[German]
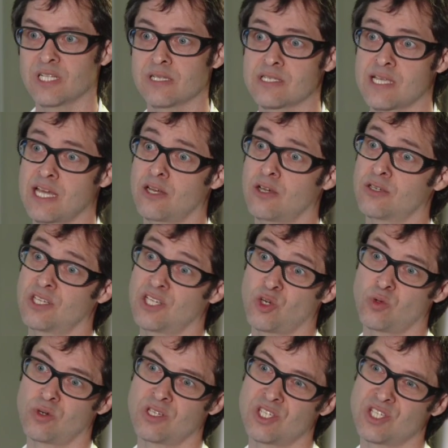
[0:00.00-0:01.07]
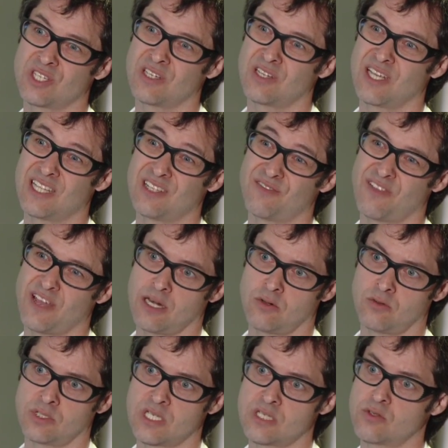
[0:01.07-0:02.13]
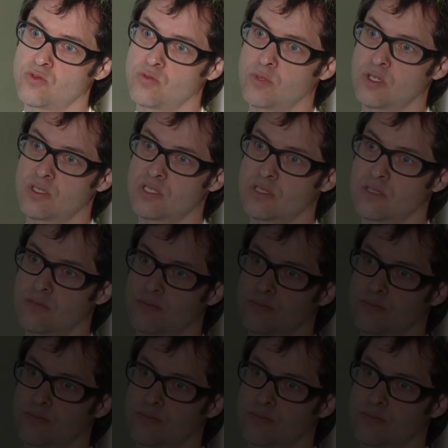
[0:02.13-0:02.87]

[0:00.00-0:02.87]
mittels einer chirurgischen Entfernung des Tumors.